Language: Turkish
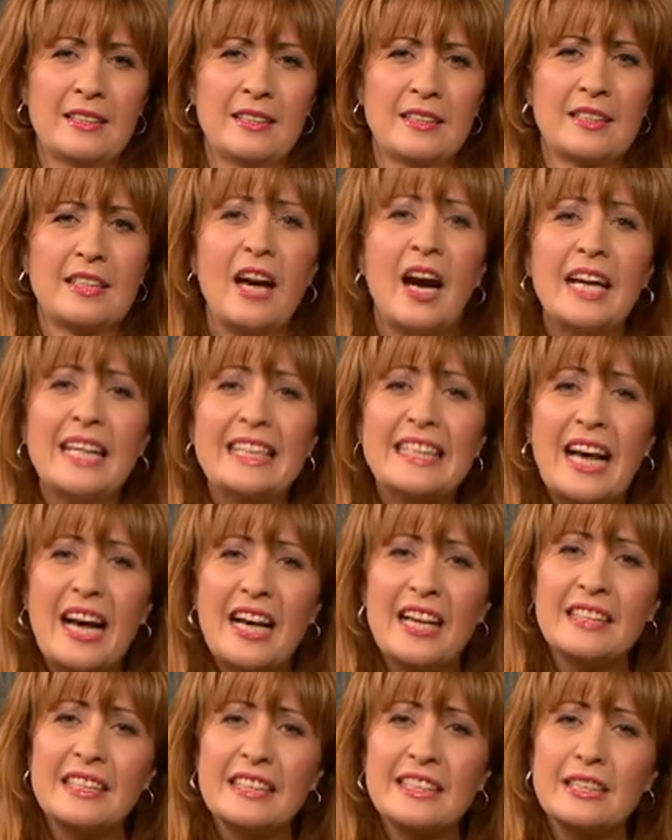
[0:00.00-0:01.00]

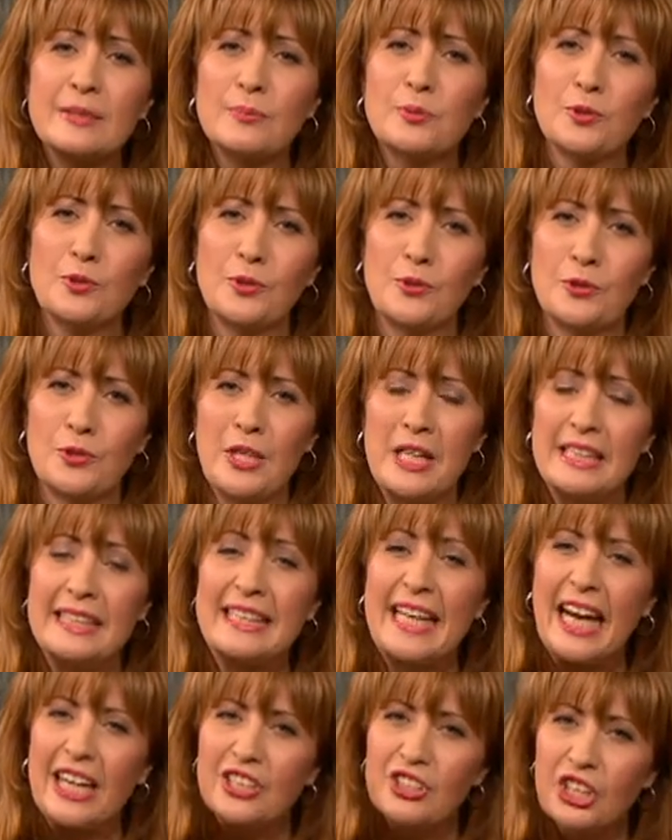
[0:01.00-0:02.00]
Kaynağınızı bulun.
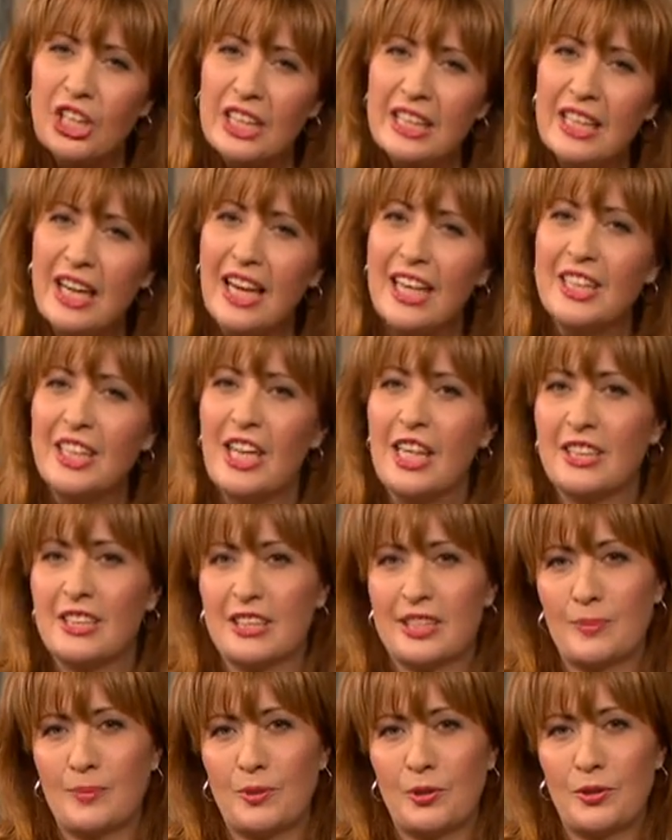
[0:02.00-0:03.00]
Gerçek kaynağınızı
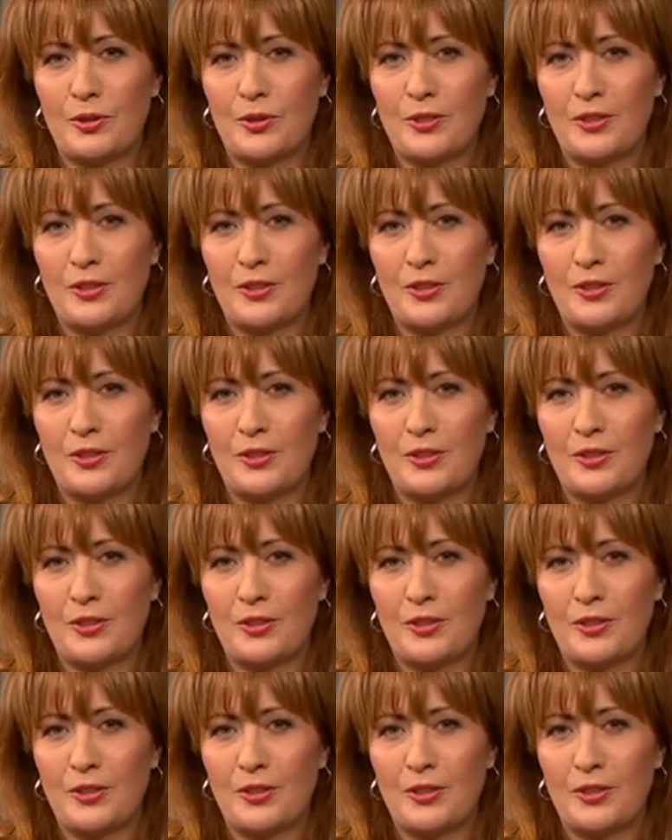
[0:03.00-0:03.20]
bulun.